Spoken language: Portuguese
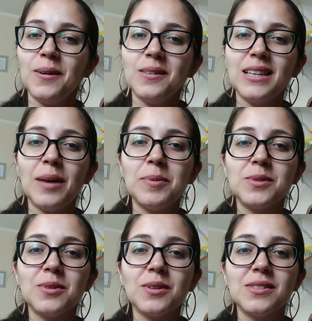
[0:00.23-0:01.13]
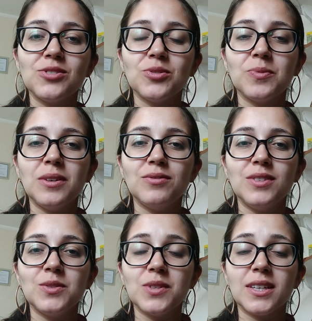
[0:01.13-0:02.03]
Olá pessoal, sejam
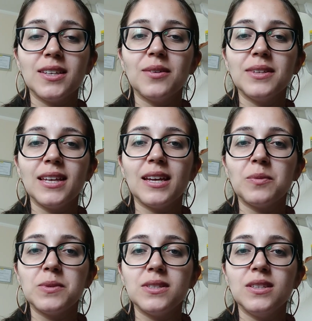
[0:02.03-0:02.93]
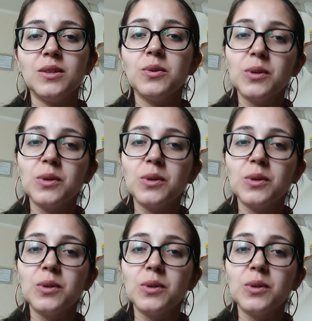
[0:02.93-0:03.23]
bem-vindos aqui ao Intera Psico.